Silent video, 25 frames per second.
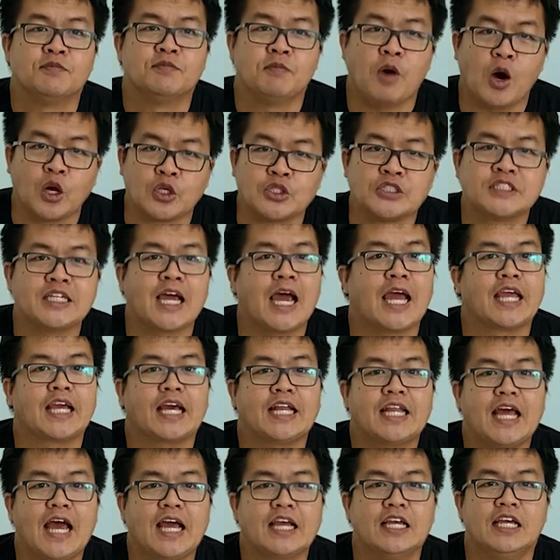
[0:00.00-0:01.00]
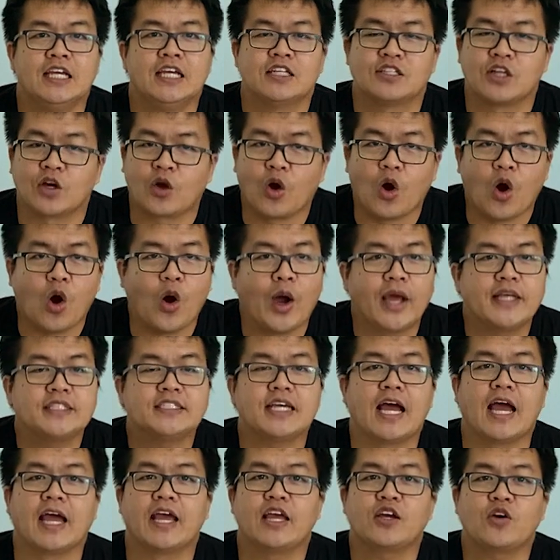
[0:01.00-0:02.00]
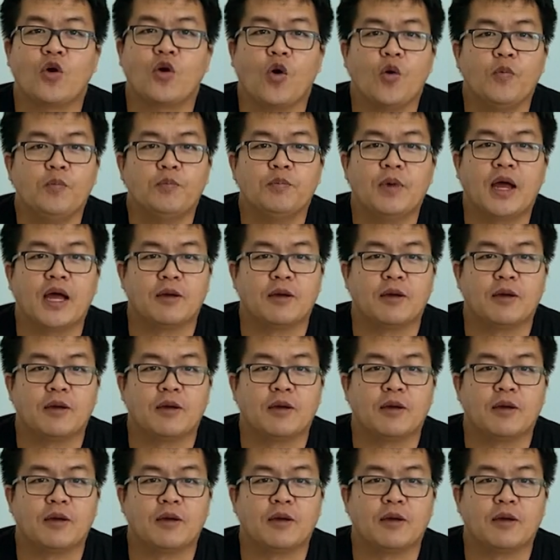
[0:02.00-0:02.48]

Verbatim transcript: ผ่อนจ่ายก็ได้ แต่ขอให้จ่ายให้ครบ